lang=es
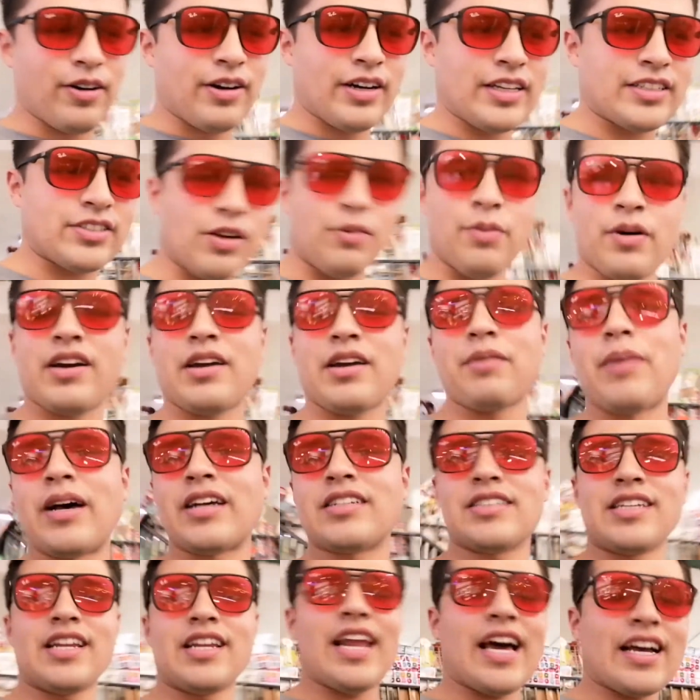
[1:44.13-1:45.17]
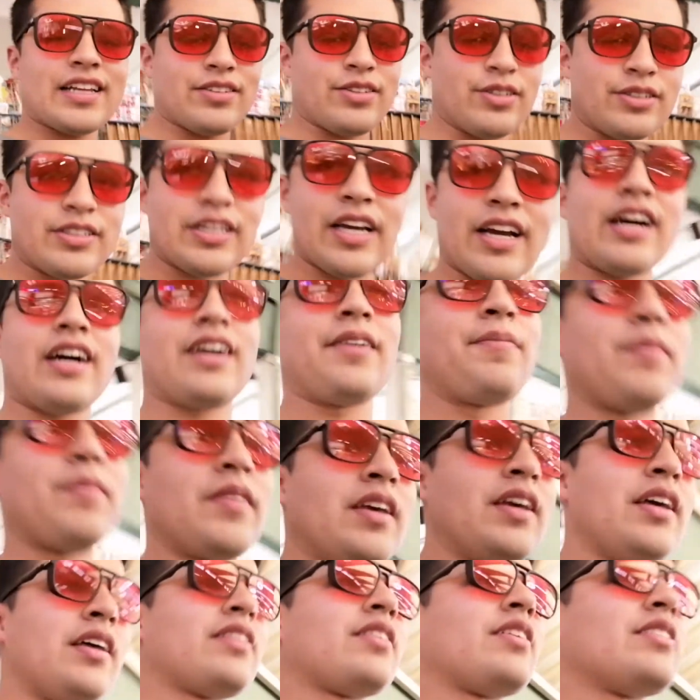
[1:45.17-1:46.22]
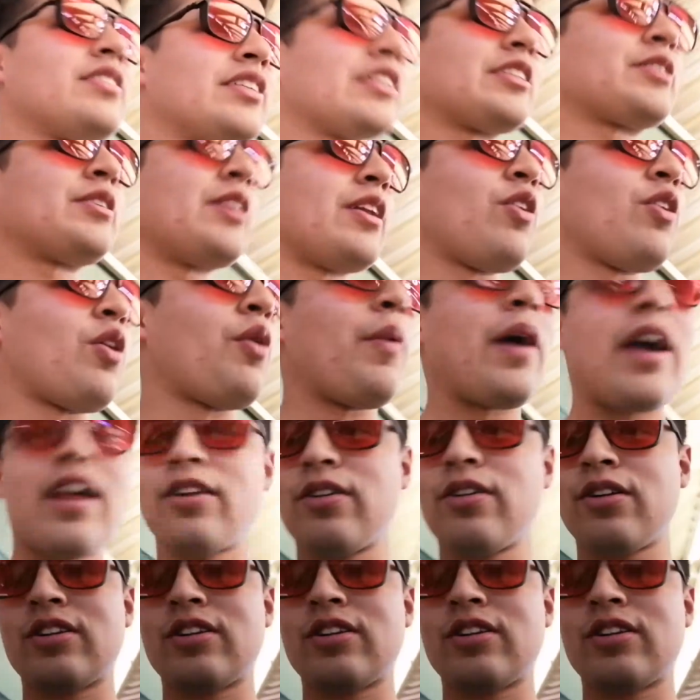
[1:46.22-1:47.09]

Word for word: es como que más de lácteos acá. Entonces lo bueno,